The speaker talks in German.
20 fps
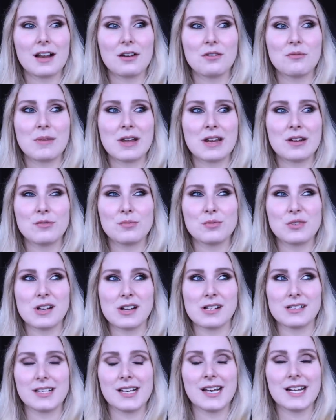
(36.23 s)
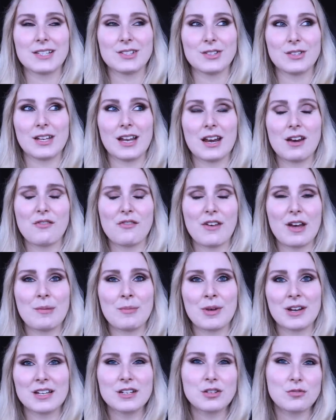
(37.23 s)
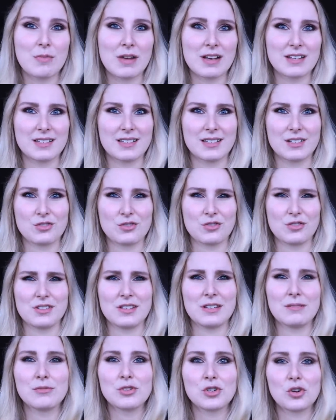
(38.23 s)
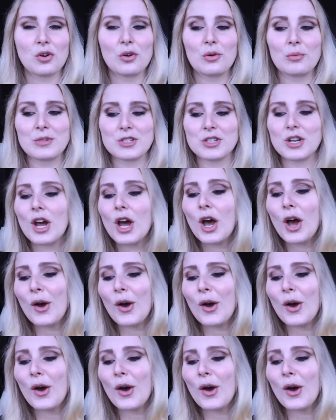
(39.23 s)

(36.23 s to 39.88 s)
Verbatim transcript: hallo meine hübsche Nasilens und dann auf einmal nicht mehr, ist das schon ziemlich komisch.